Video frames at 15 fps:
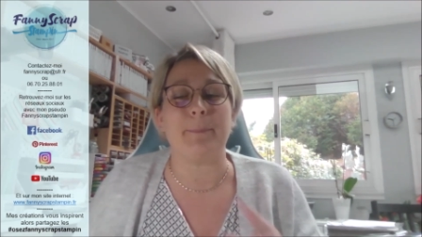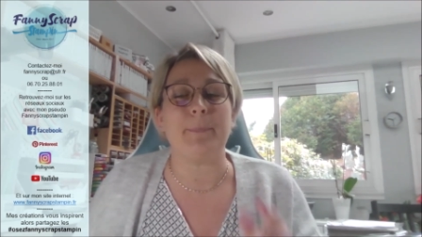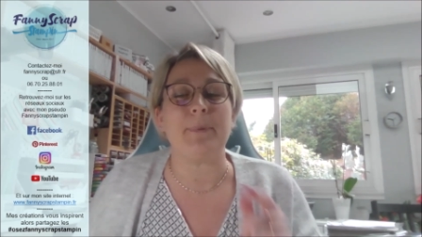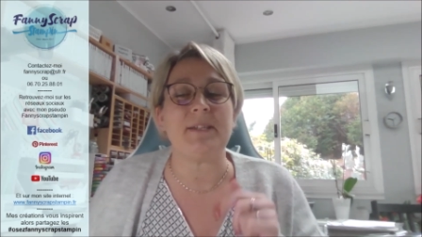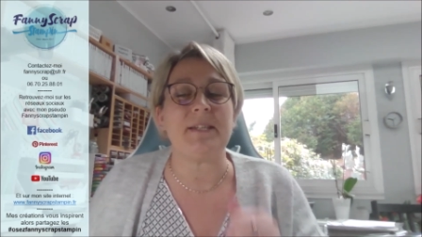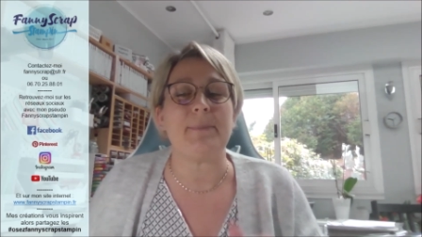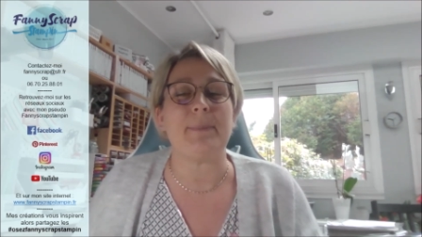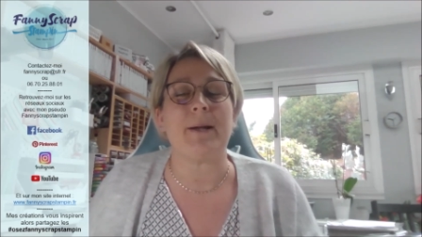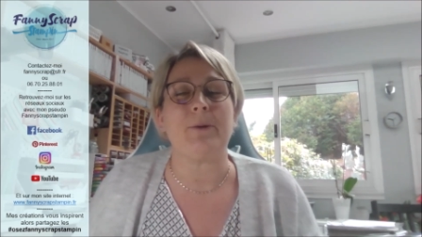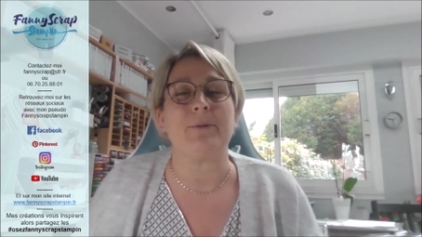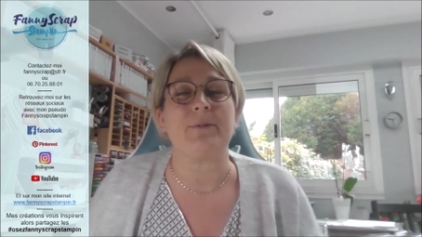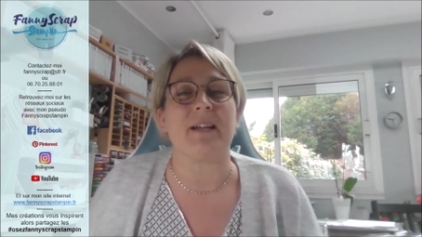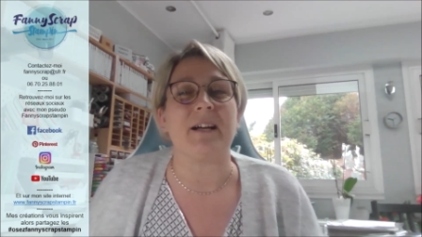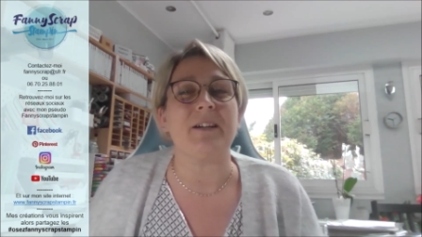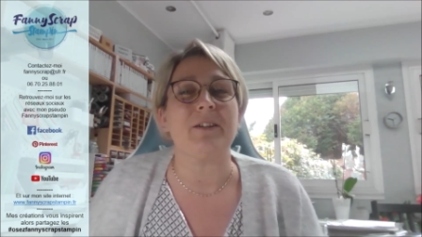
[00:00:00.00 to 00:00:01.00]
petit
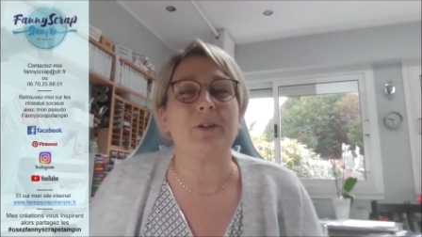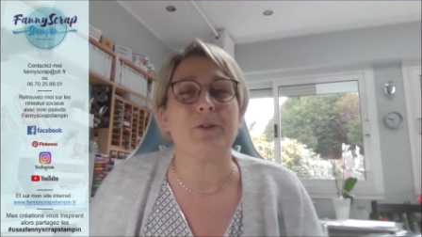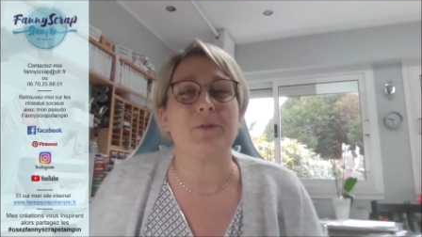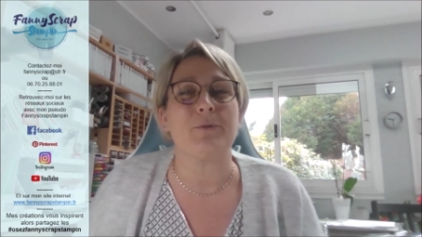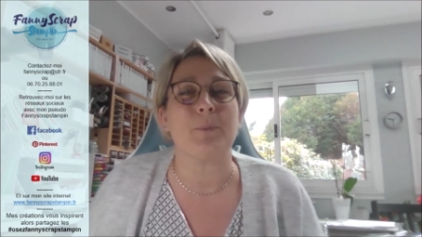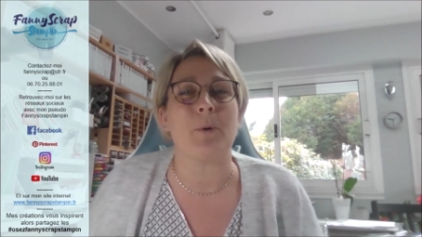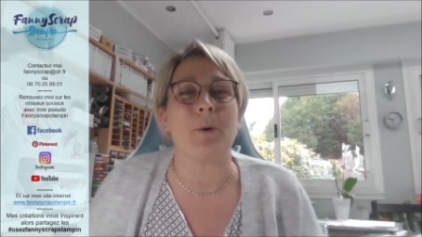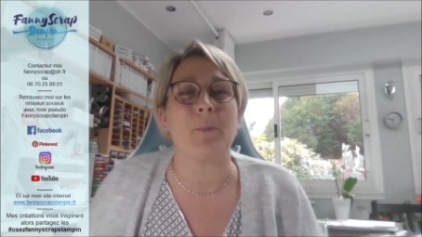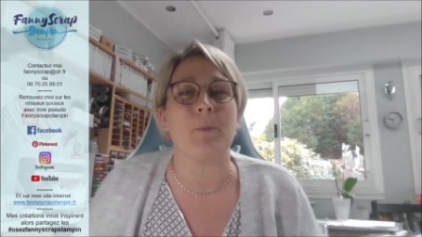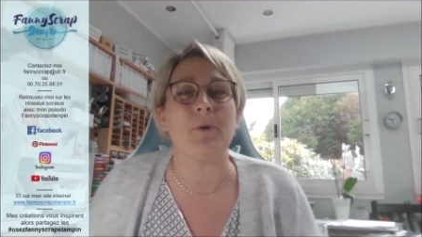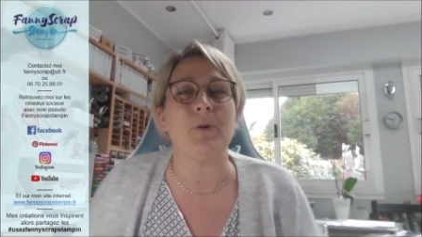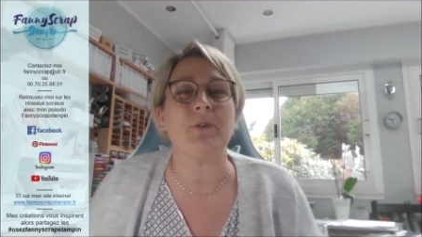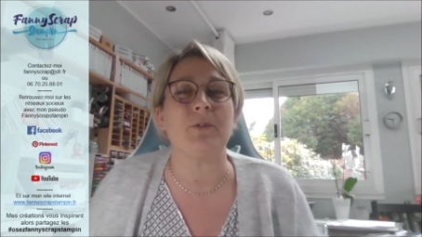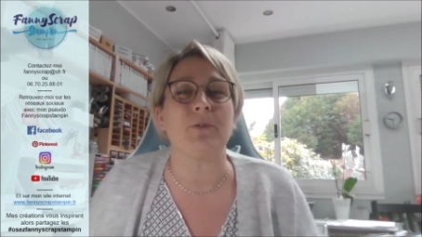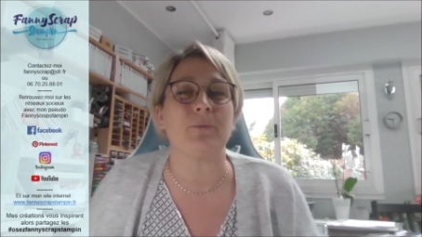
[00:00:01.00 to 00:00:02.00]
ballotin que je vous
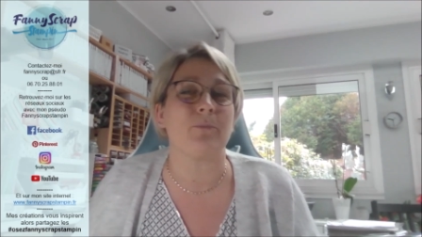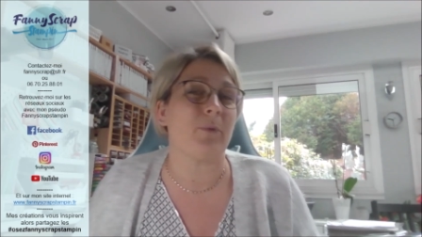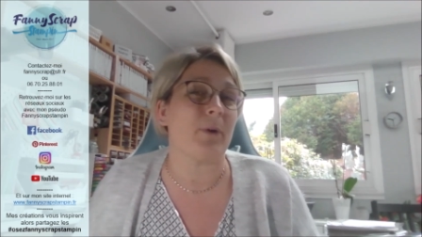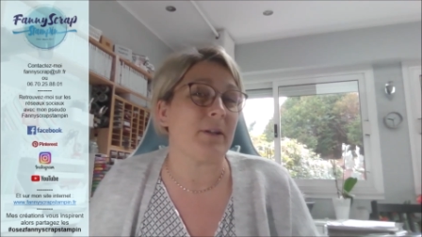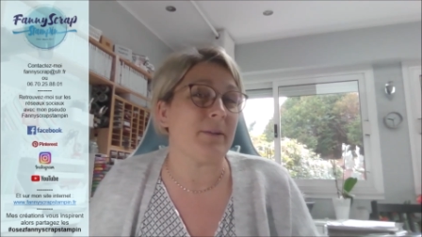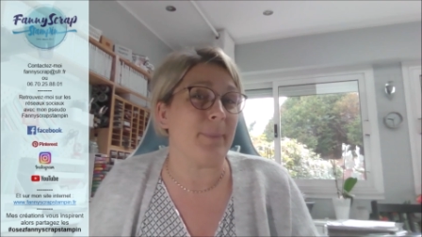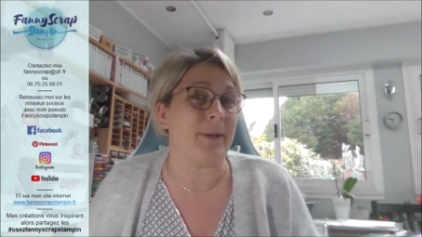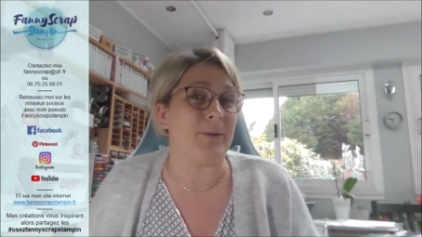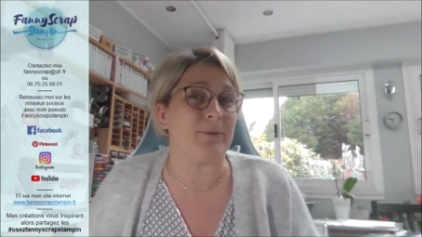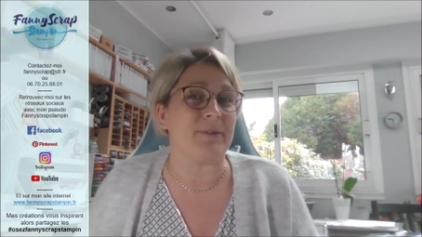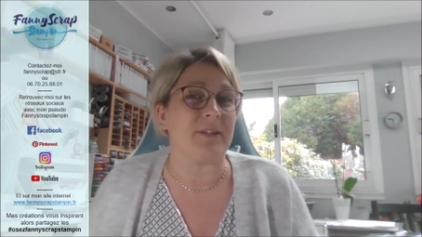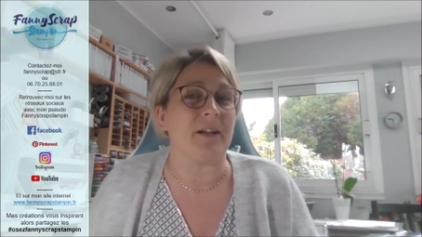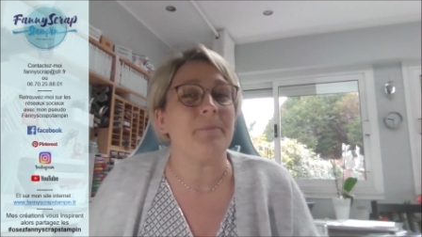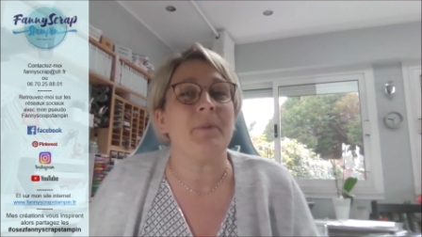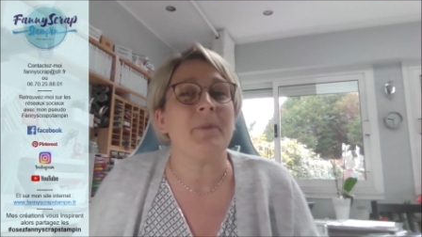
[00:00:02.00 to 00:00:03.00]
propose, une boîte
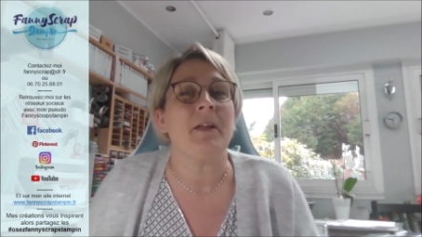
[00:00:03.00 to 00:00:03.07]
ballotin.